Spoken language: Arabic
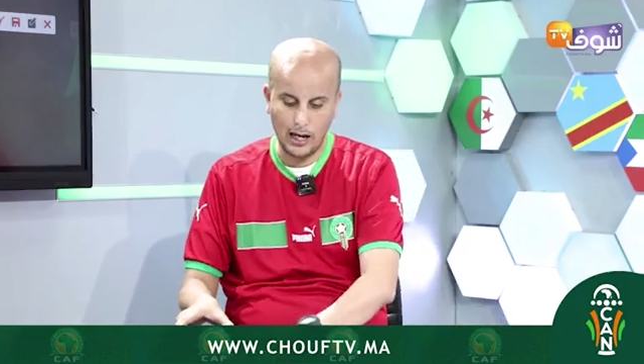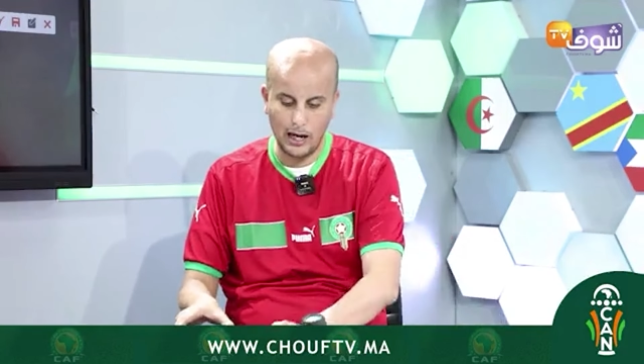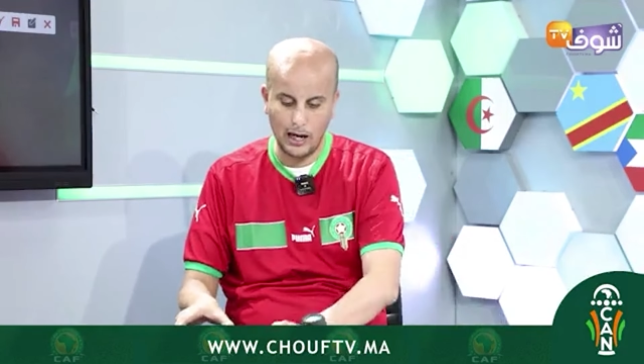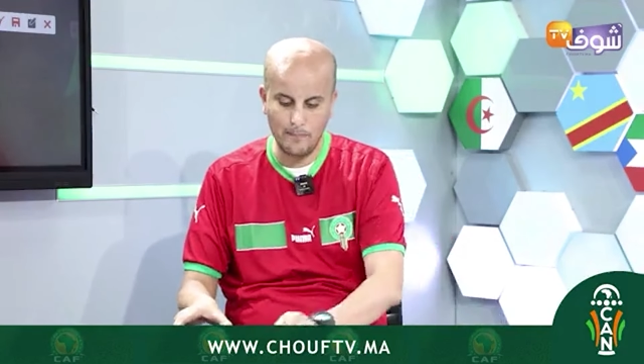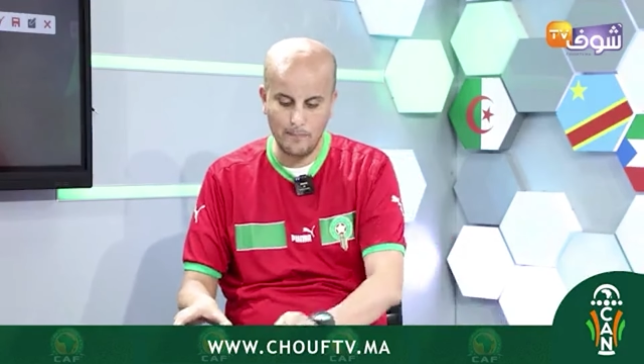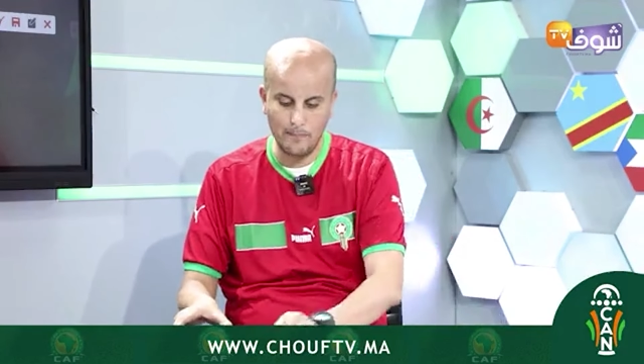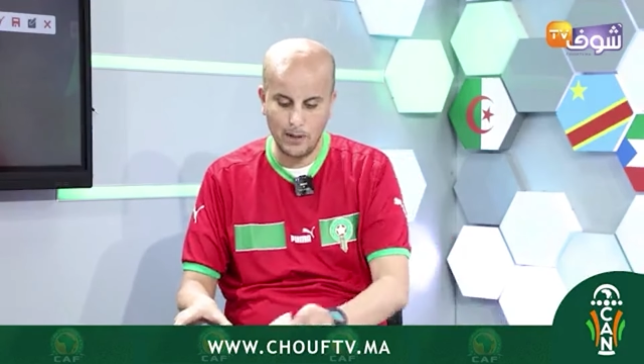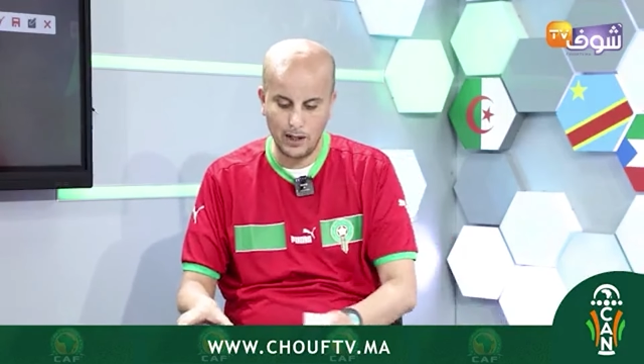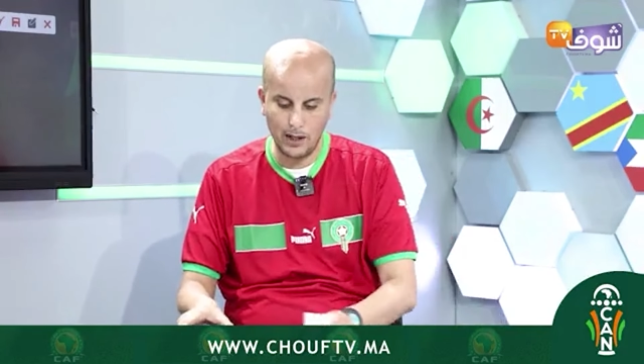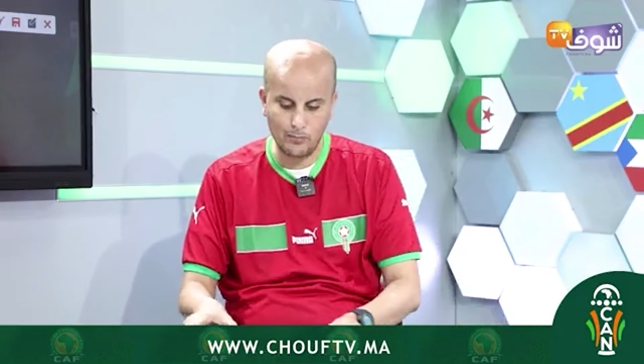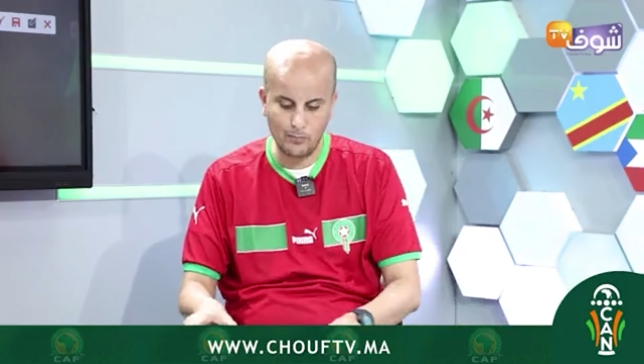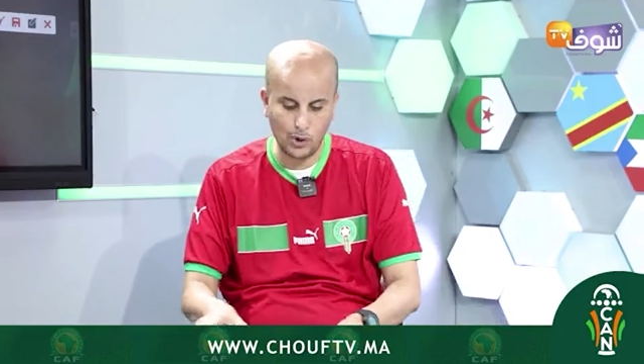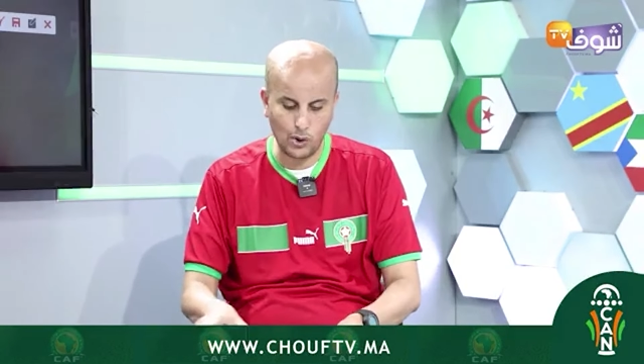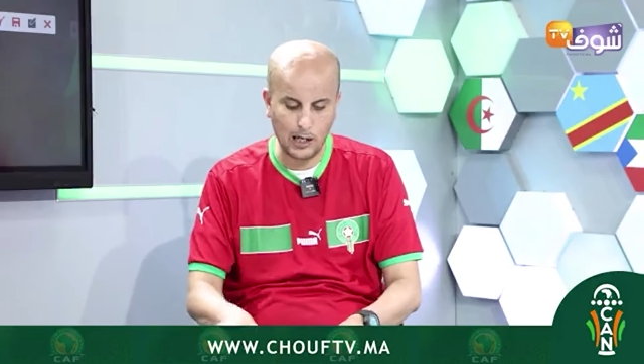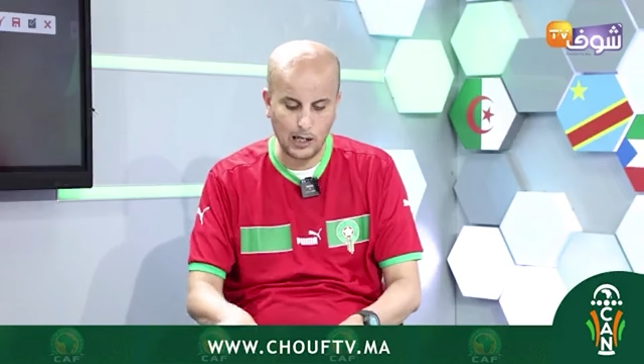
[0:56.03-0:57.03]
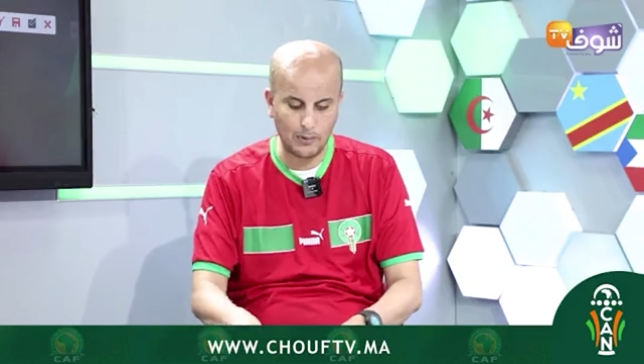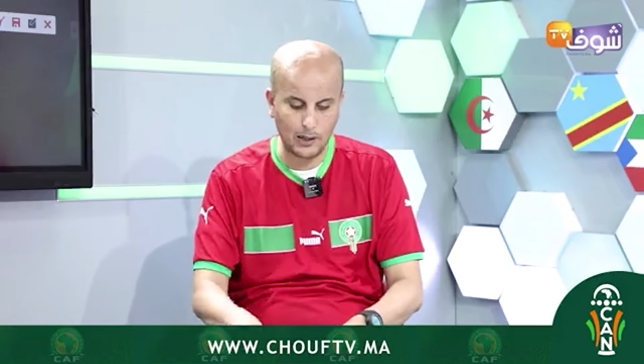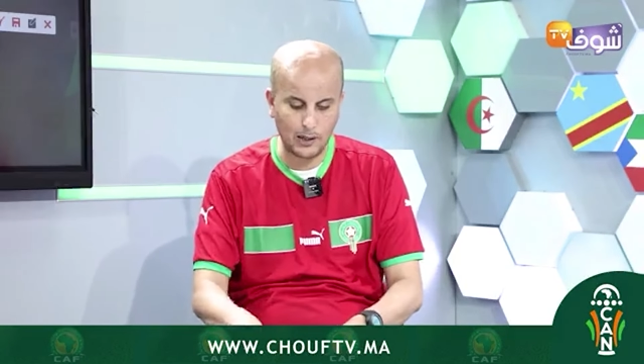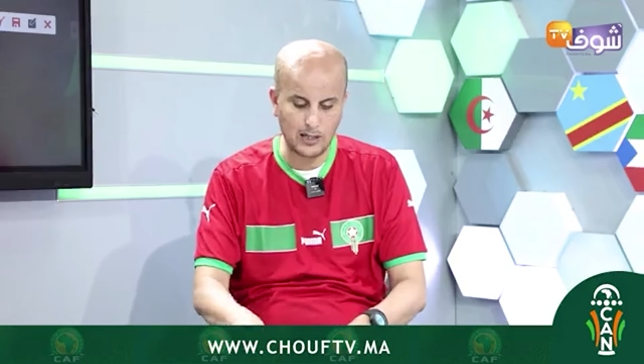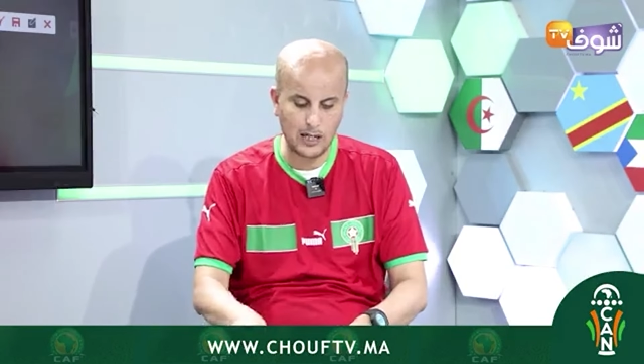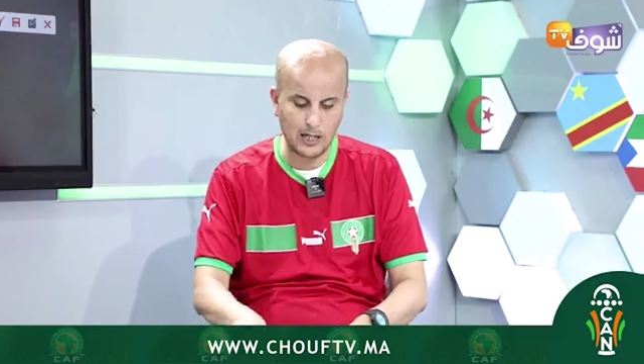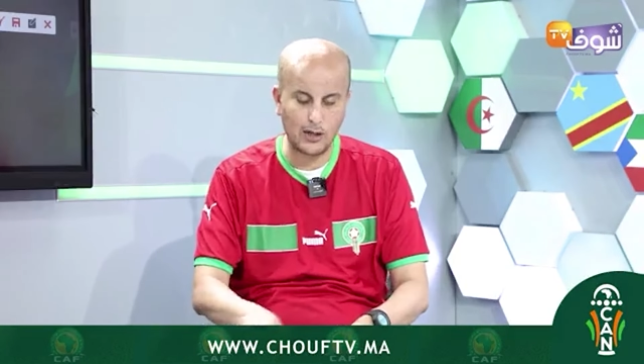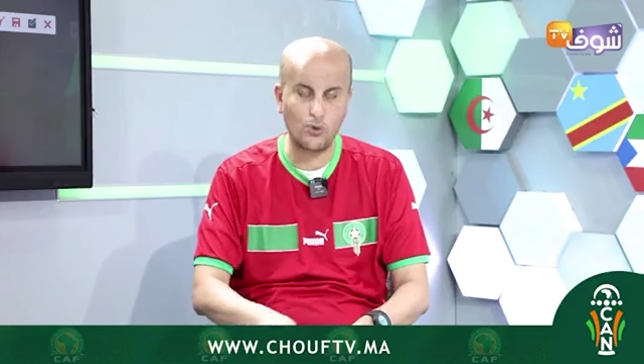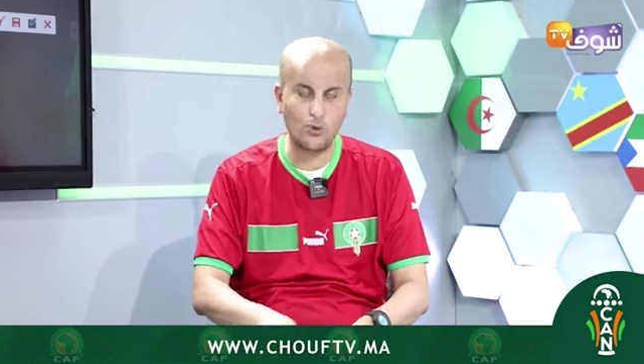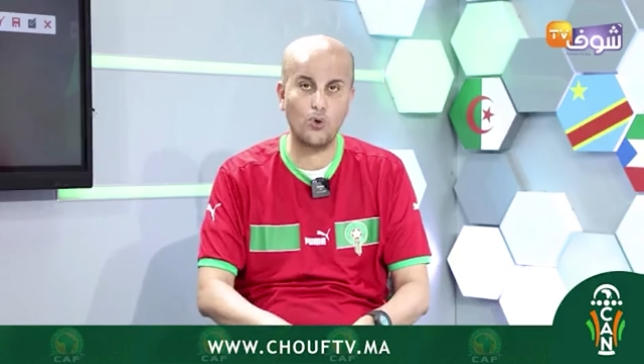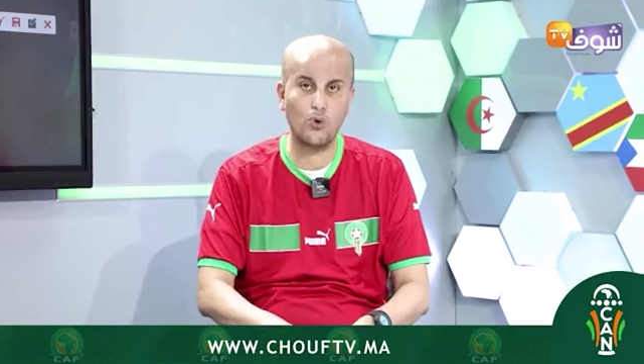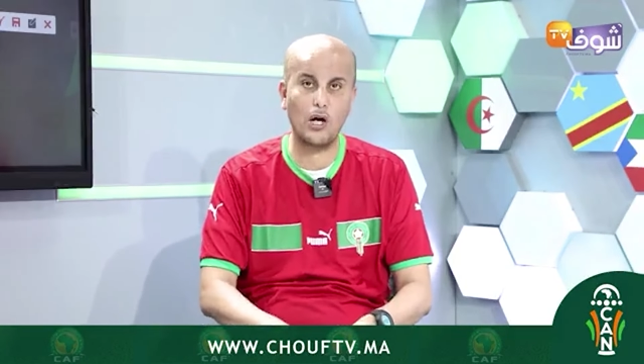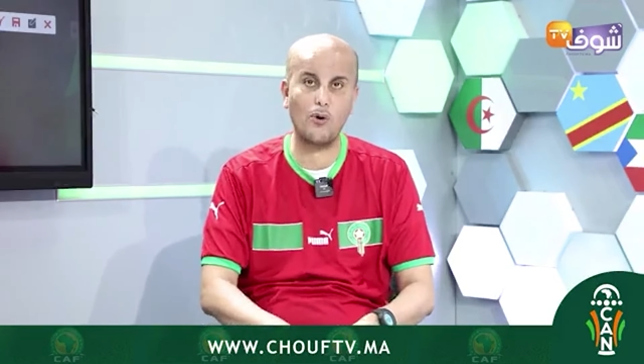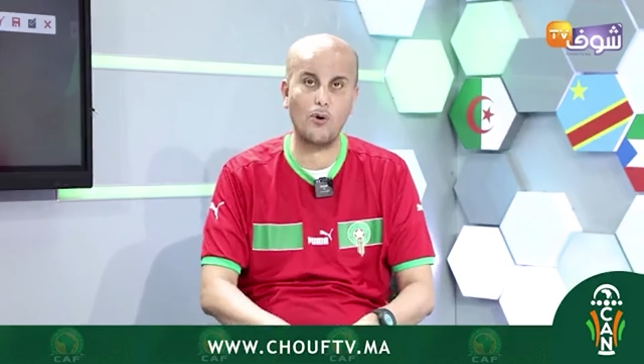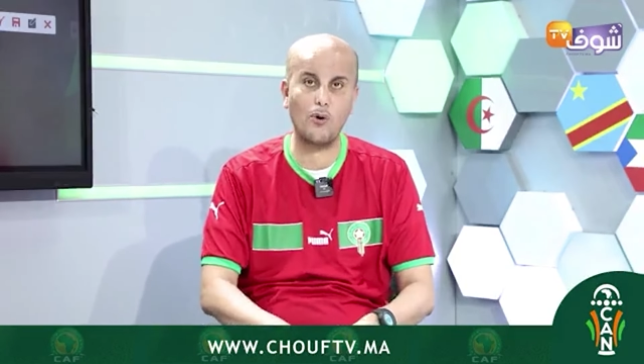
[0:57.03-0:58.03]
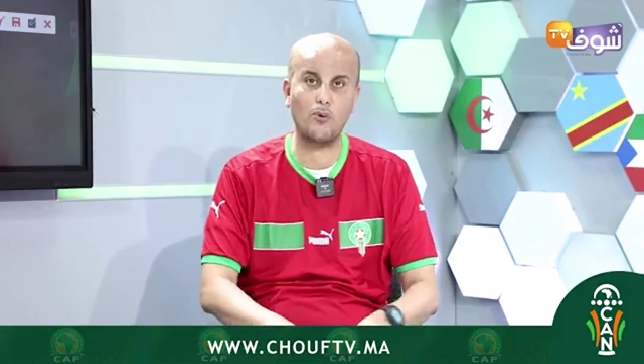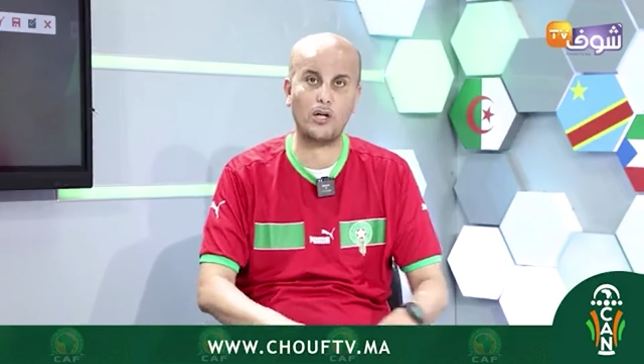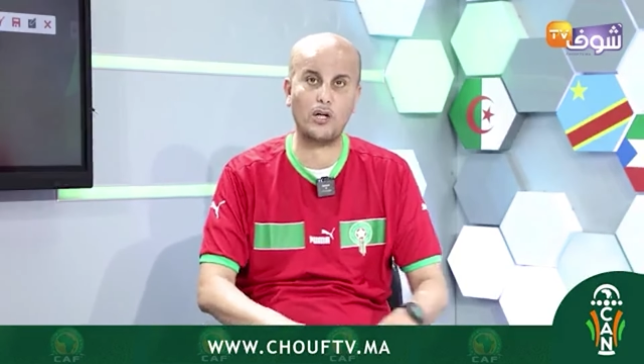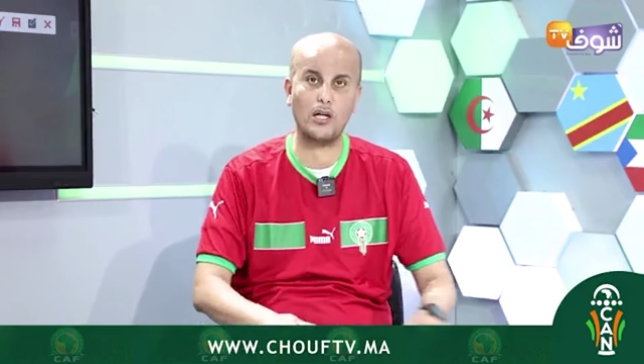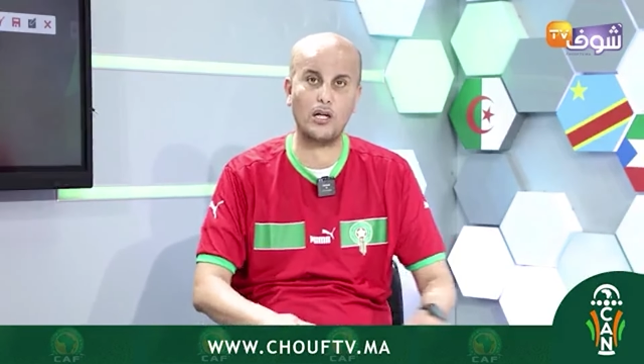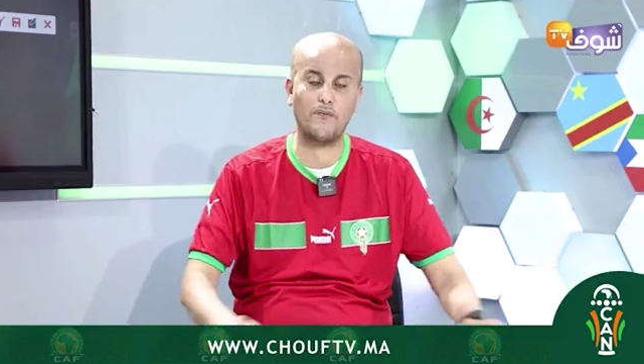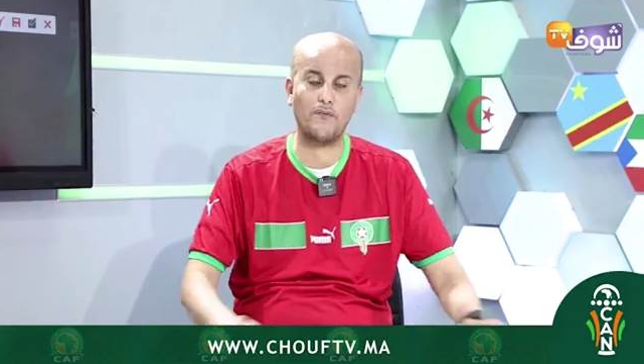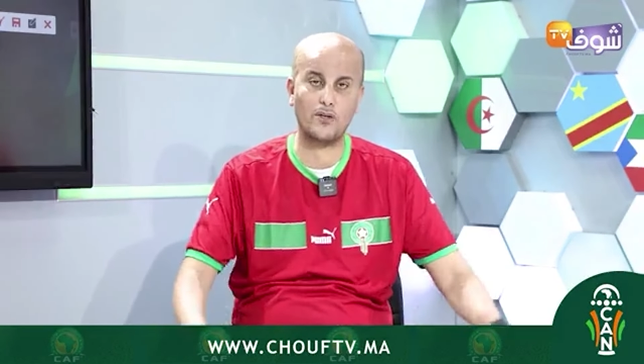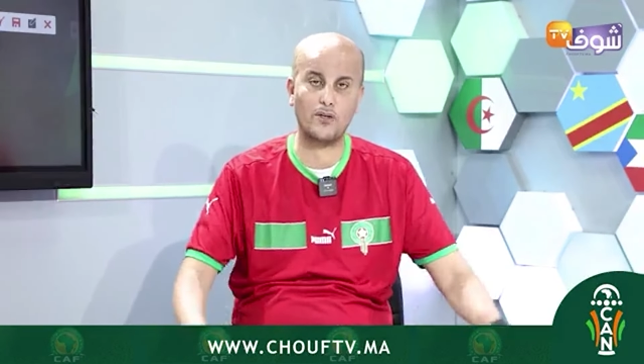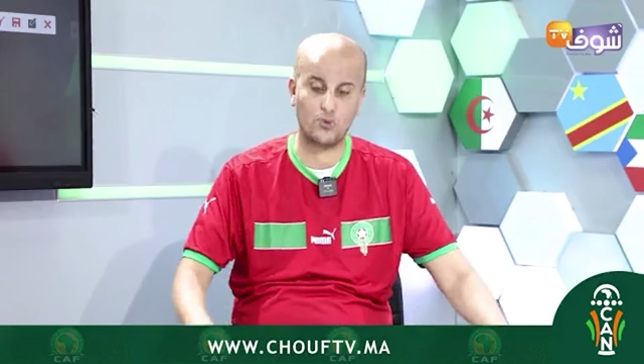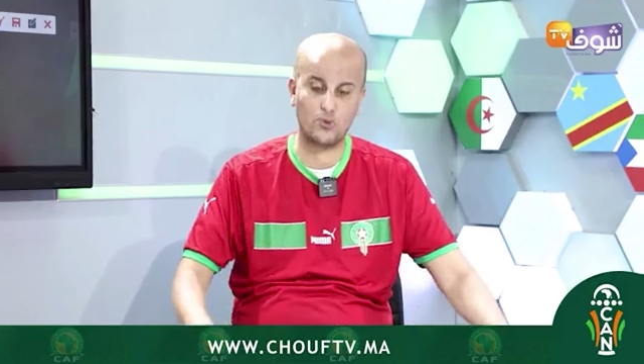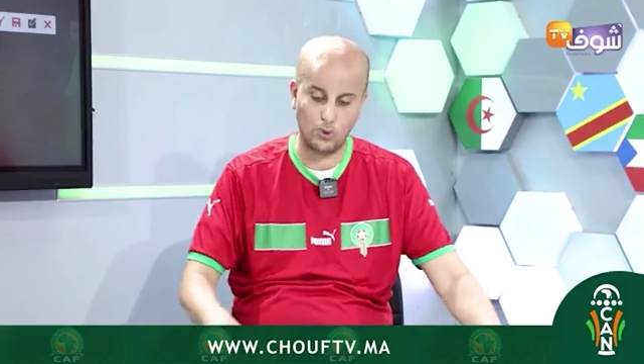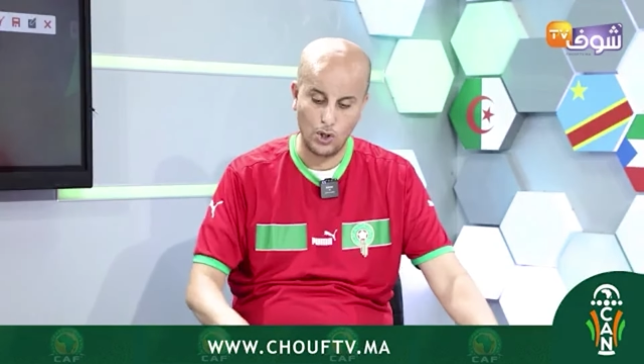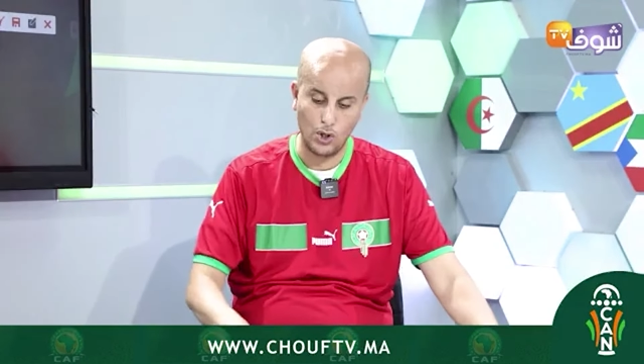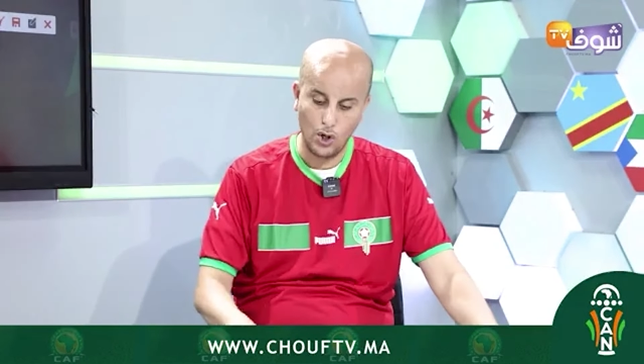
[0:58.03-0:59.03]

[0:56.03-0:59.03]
أما مقابلة أنغولا وبوركينا فاسو